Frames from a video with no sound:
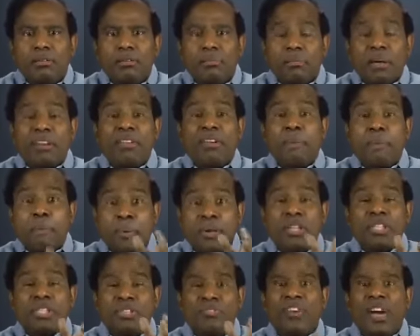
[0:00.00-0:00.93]
మనం
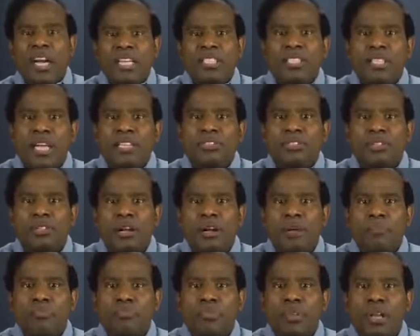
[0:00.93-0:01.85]
ఎప్పటి నుంచి ఫైట్
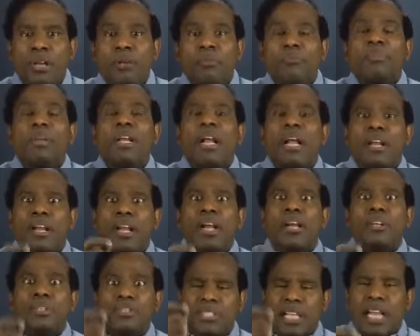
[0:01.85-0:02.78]
చేస్తున్నాం మీరు
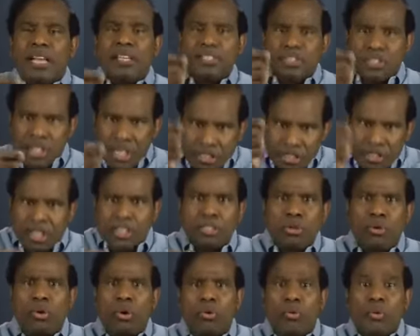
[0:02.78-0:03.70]
అనేకులు సైన్
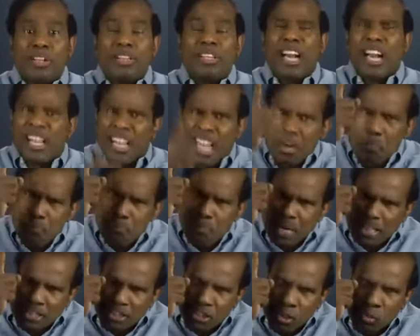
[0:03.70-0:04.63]
చేసినందుకు కూడా వందనాలు కానీ
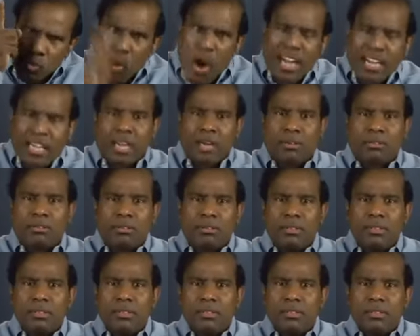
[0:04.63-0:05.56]
ప్రతి ఒక్కరూ
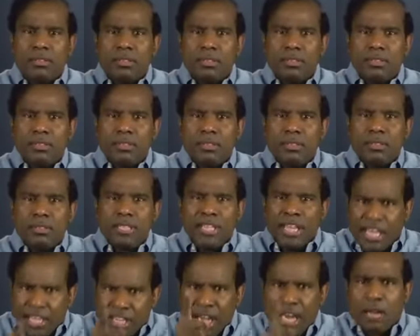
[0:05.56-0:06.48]

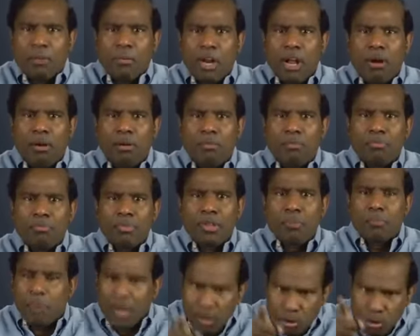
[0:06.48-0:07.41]
ఈ క్షణంలో
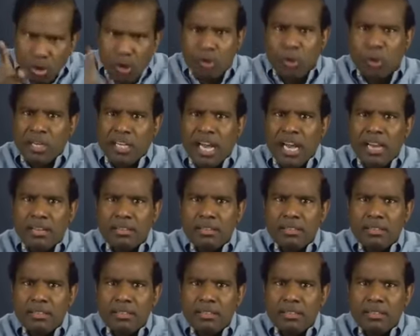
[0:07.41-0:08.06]
పడుకోకుండా